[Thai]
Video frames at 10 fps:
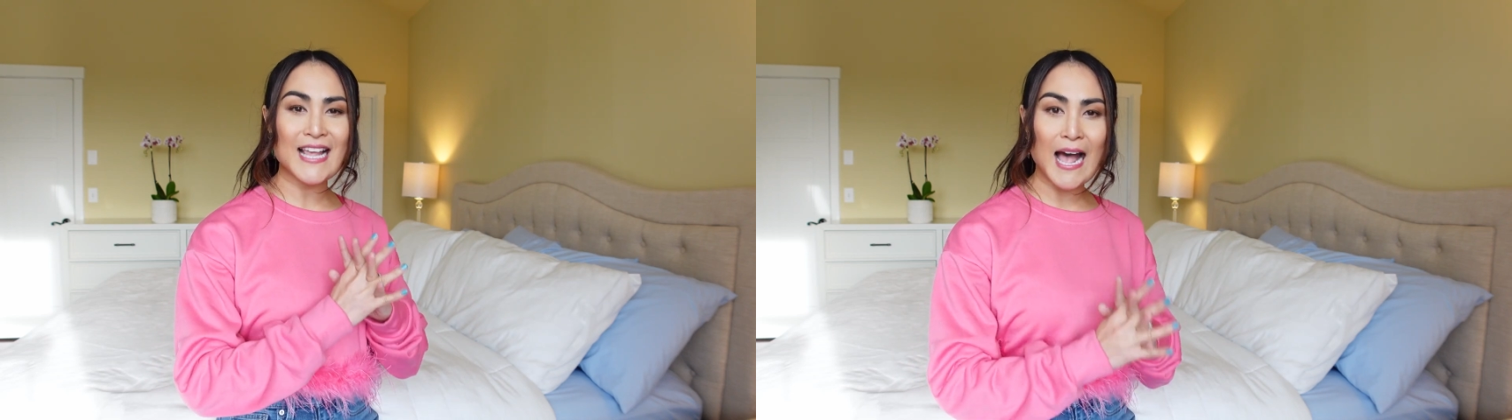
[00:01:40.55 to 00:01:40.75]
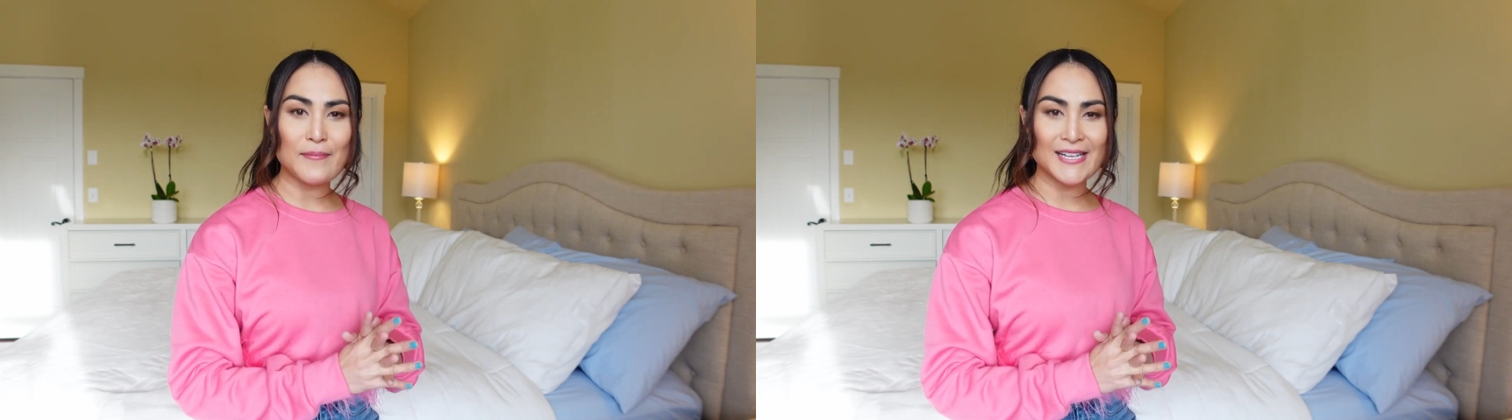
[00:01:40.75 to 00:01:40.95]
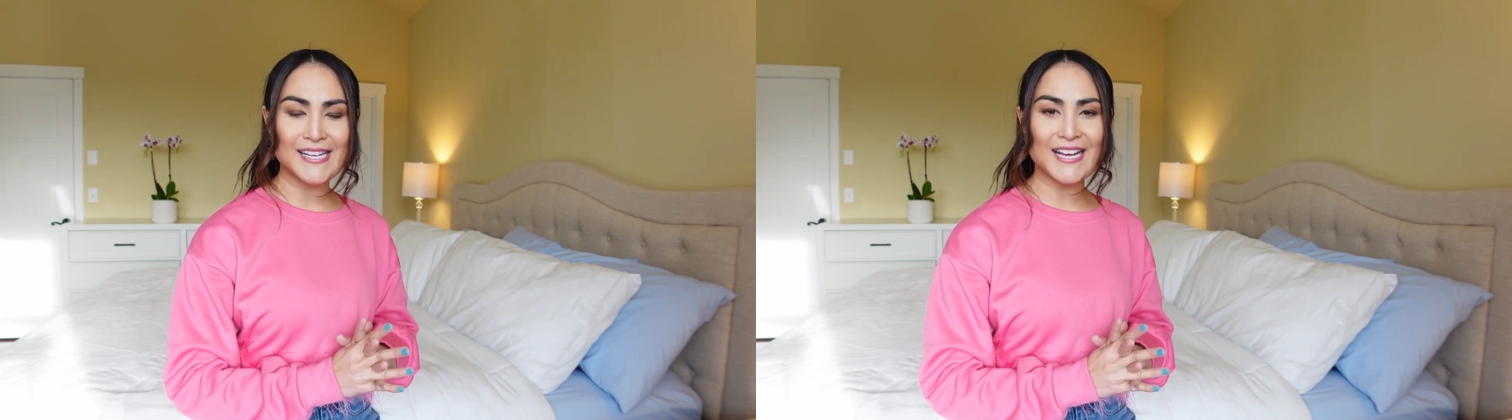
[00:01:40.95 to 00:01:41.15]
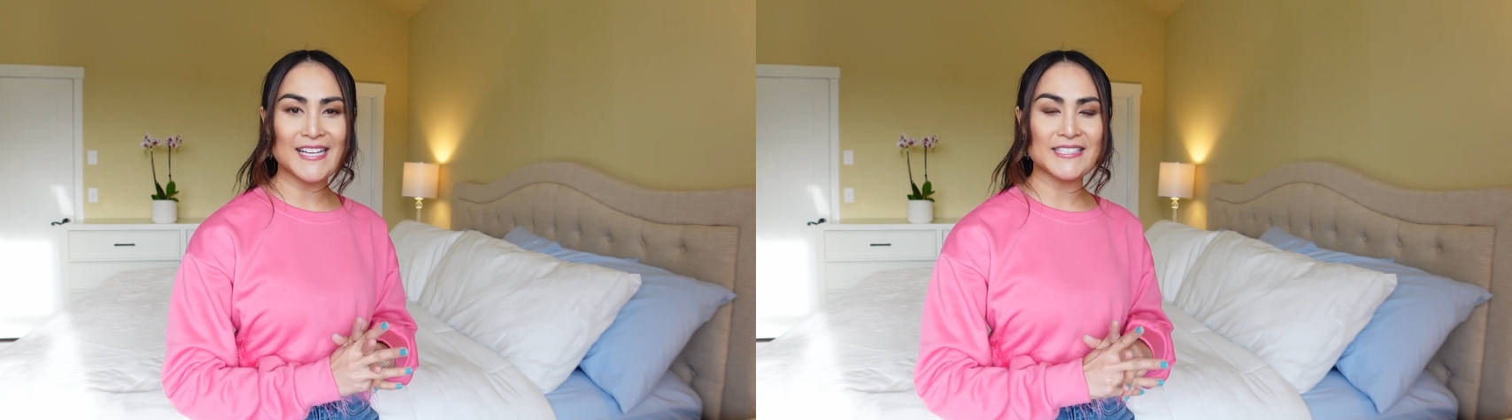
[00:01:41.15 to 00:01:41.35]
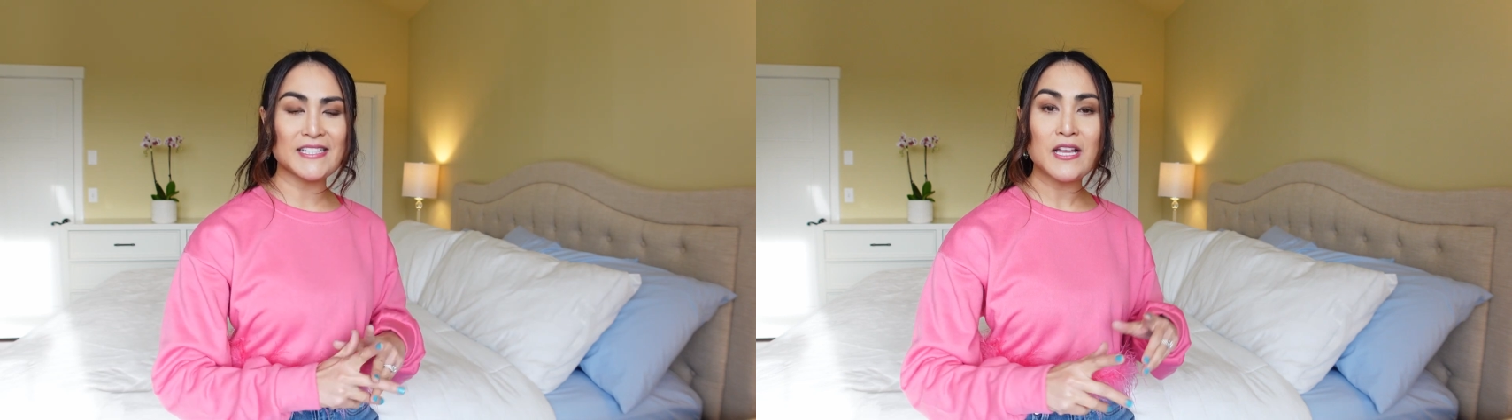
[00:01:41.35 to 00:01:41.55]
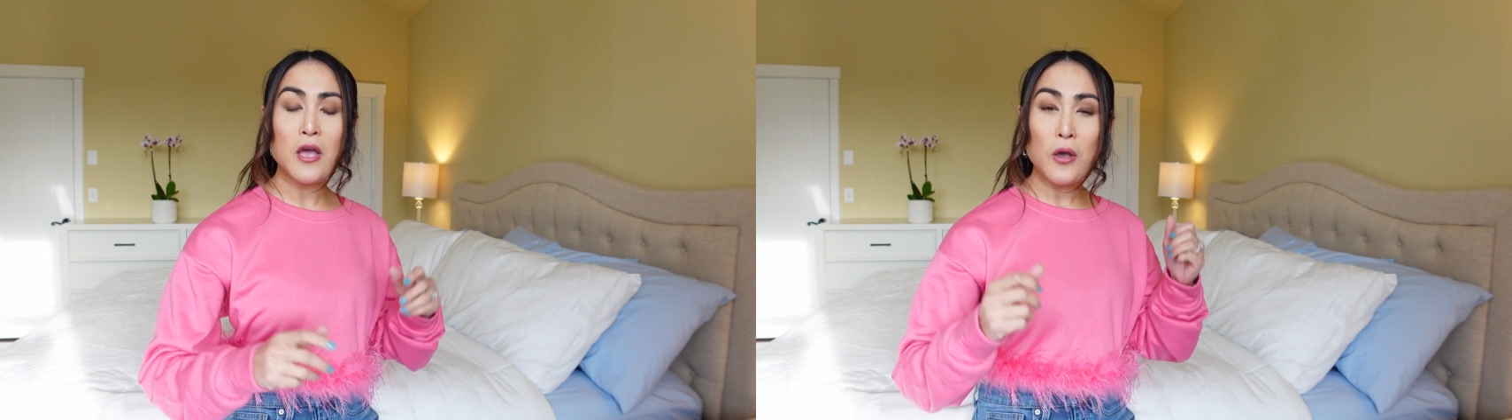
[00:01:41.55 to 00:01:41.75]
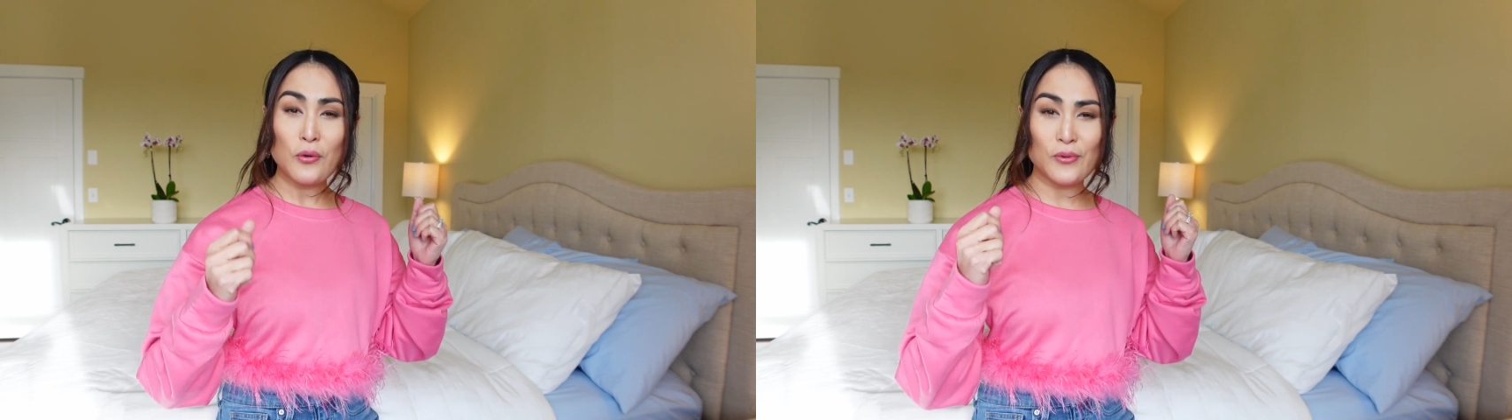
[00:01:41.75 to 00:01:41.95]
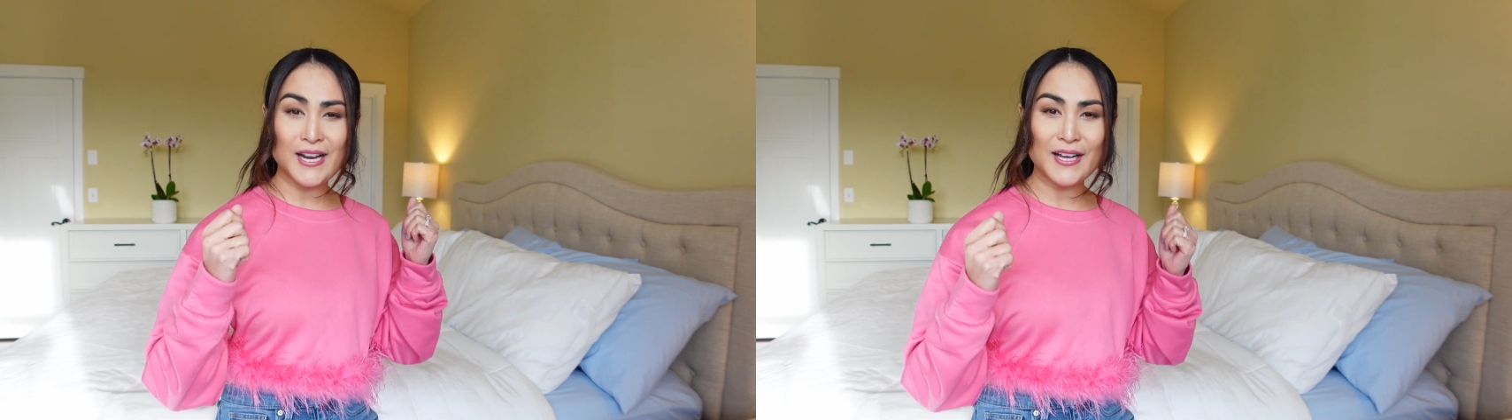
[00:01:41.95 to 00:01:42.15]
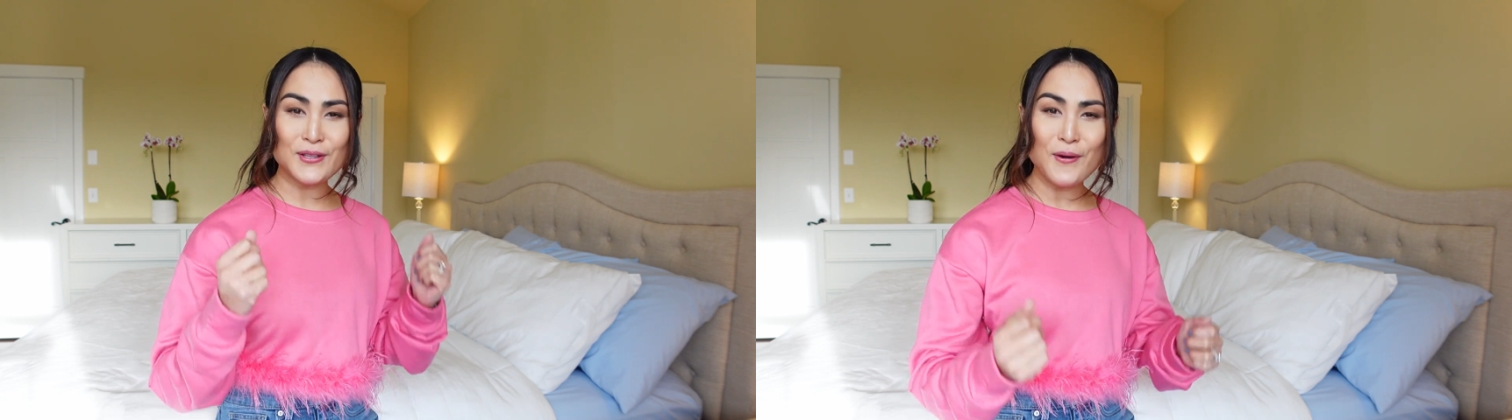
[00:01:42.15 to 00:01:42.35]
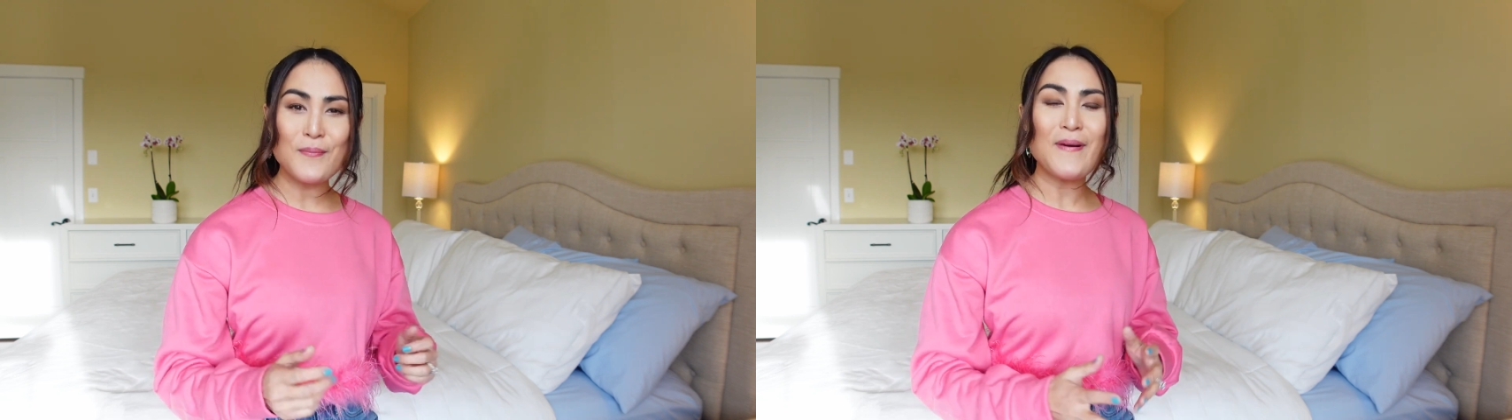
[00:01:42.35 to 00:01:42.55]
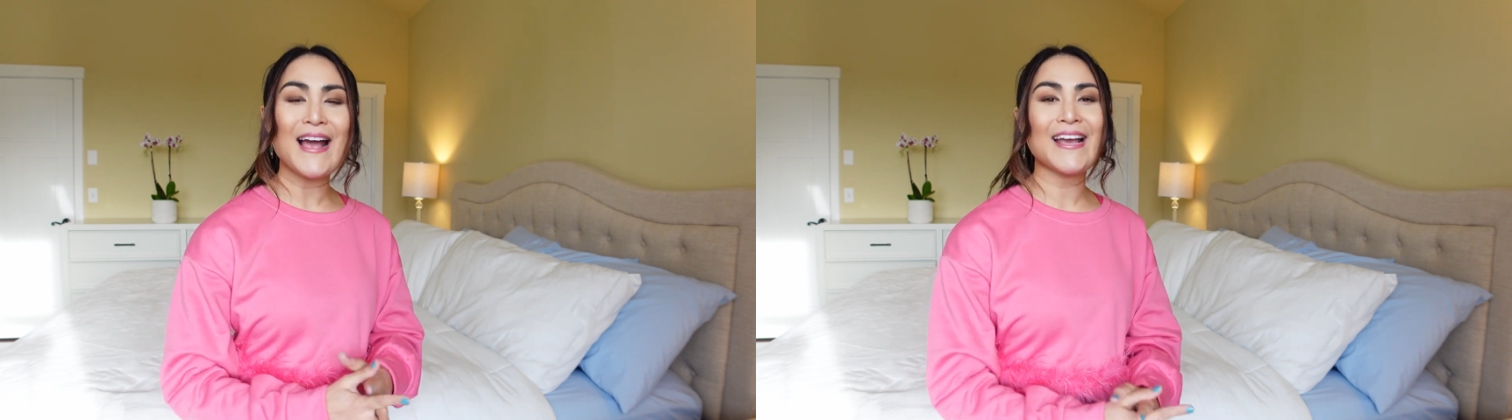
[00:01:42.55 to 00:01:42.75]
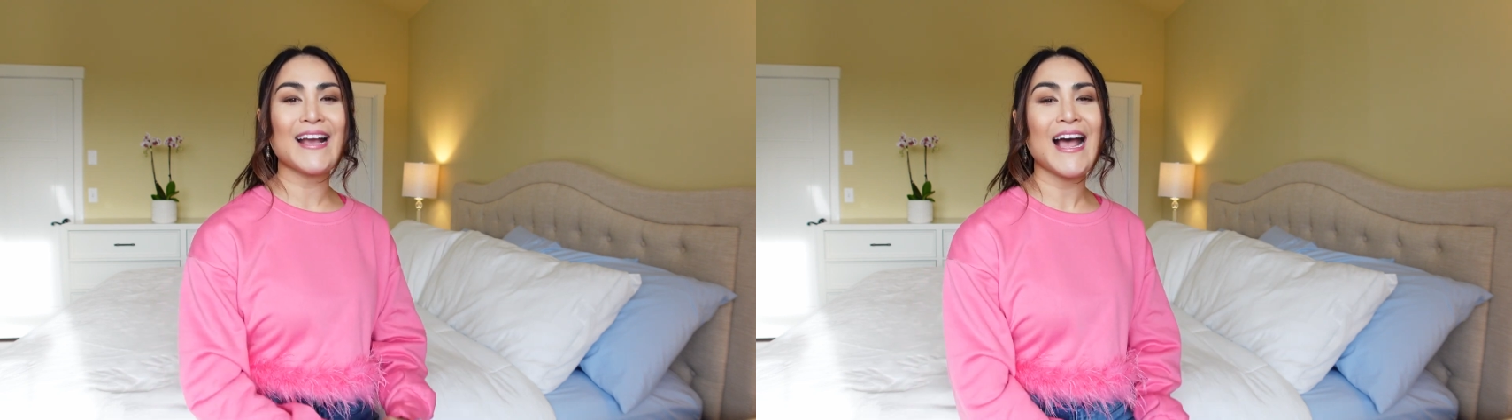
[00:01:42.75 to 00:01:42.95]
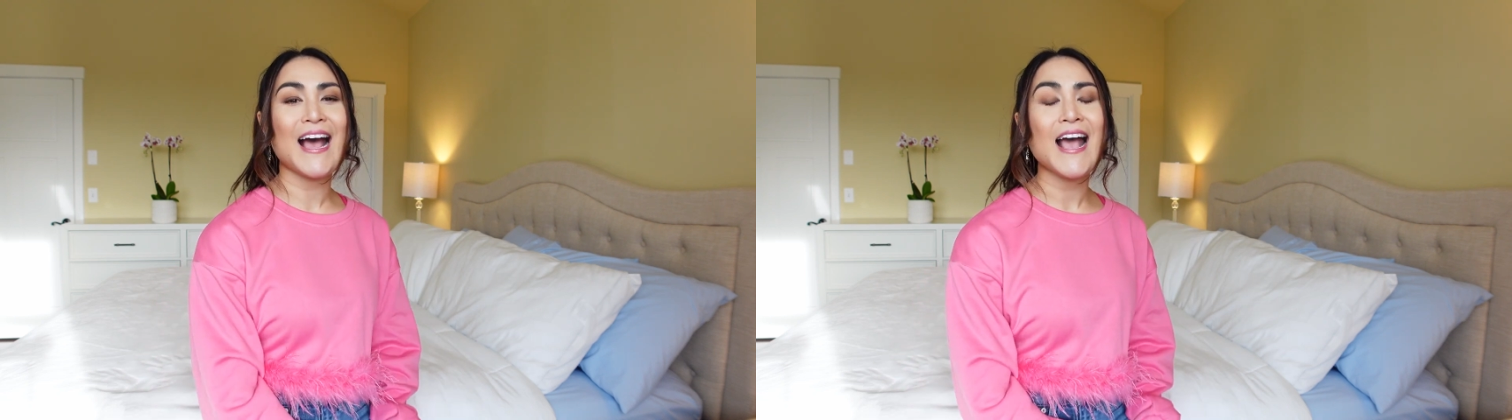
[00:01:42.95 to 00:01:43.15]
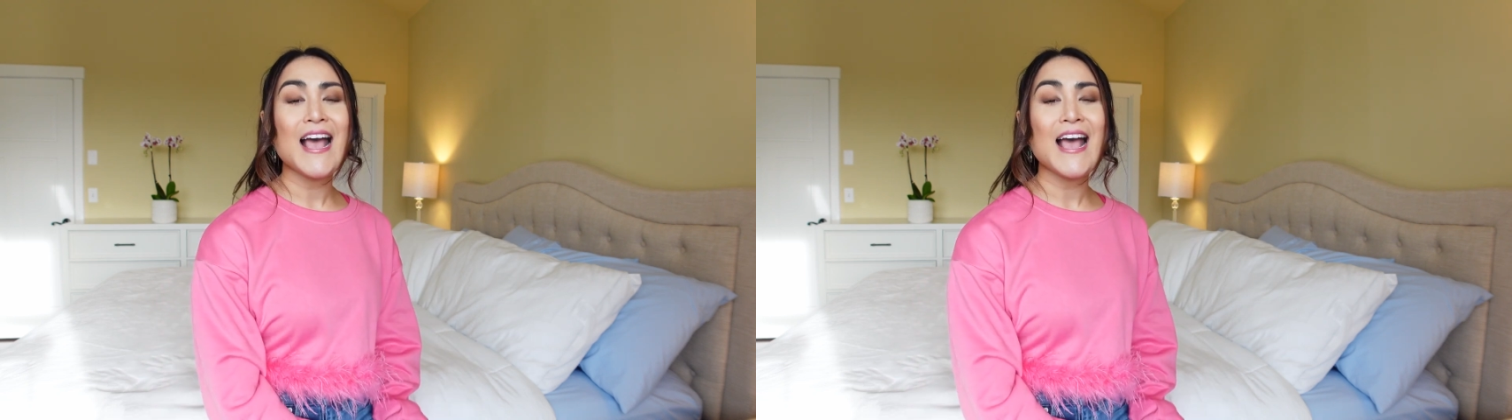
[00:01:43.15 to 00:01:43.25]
3อาทิตย์นะคะ ซึ่งวินาก็ต้องไปค่ะ